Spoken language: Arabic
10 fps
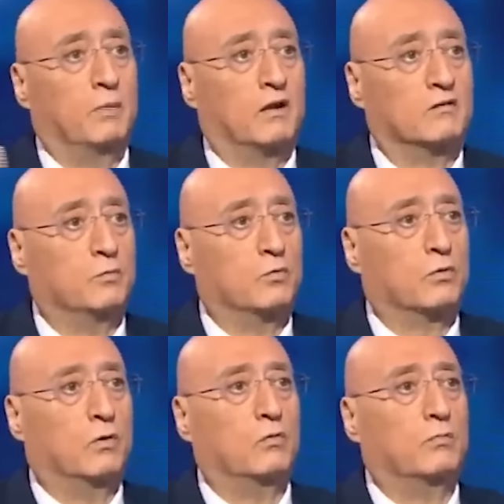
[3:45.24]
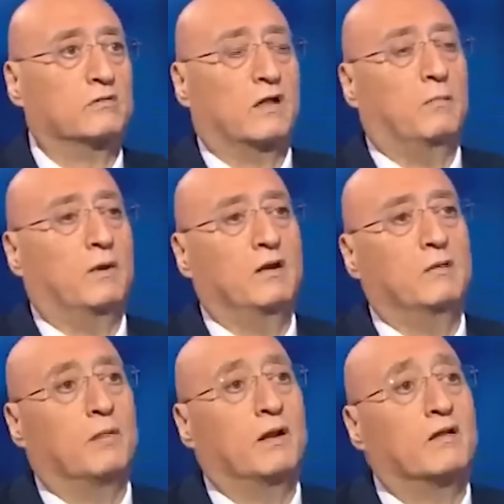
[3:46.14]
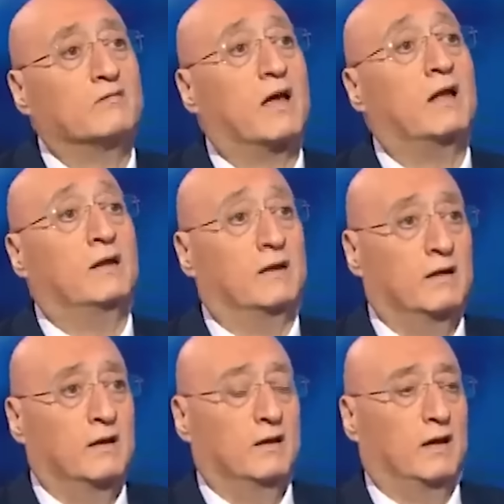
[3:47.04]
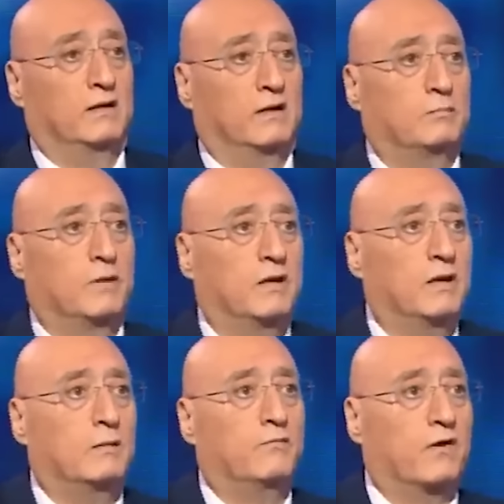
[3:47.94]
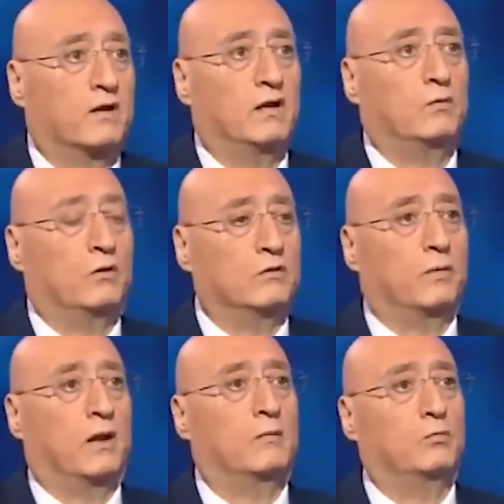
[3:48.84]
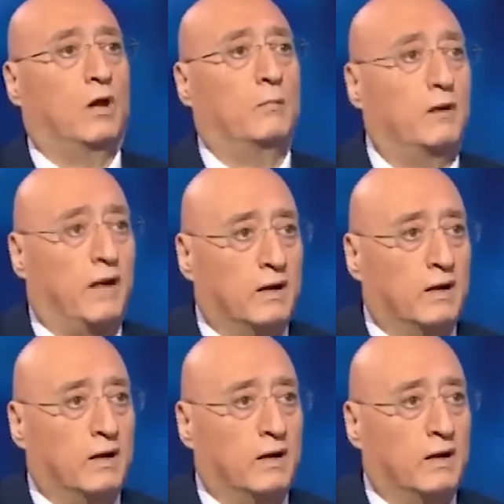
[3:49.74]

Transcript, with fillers: بيخلص منهم كلهم بس العمليه منا سهله يعني اللبنانيين مفكرين انه حزب الله بده يعمل